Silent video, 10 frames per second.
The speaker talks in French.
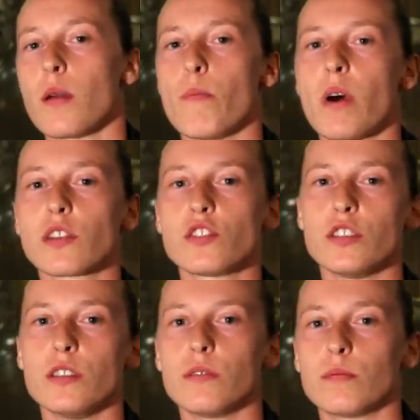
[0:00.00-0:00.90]

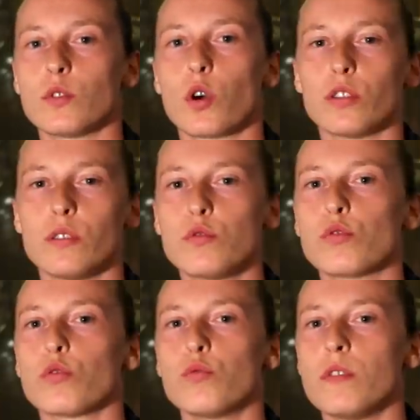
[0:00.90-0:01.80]
Mardi, rendez-vous
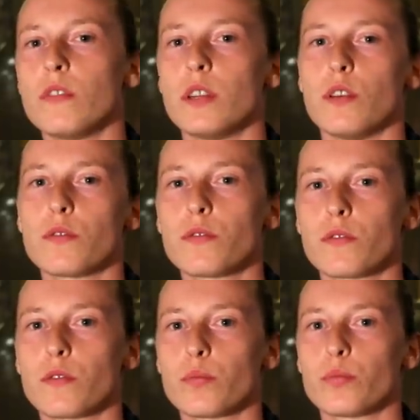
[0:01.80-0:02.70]
sur W9
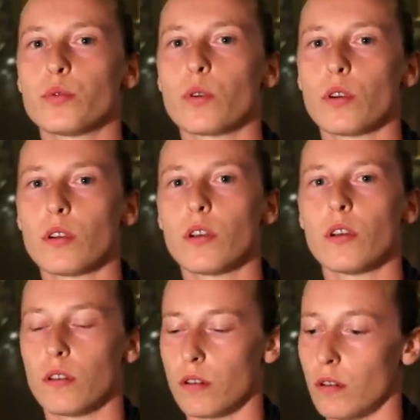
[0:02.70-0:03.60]
pour...
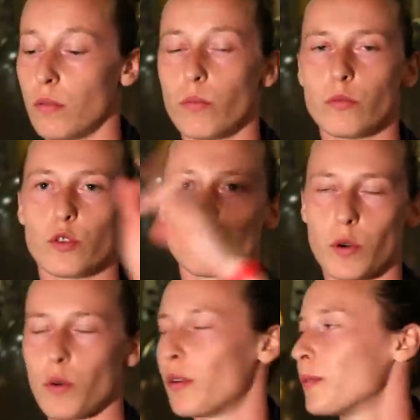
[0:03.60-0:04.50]
Euh, non, je
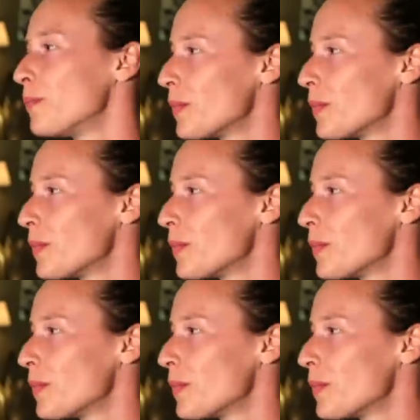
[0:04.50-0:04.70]
vais revoir.